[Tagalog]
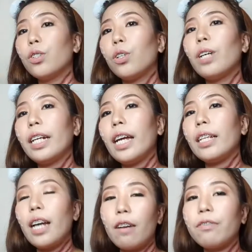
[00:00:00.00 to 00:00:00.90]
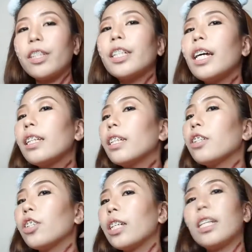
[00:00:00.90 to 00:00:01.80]
So ayan, after
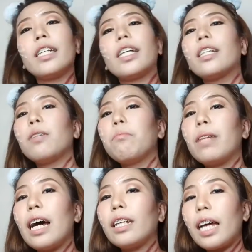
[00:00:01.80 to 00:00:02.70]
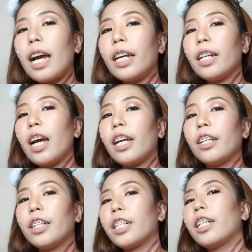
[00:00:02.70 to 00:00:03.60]
natin siyang lagyan ng black na
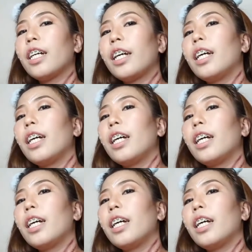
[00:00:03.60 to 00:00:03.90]
eyeliner,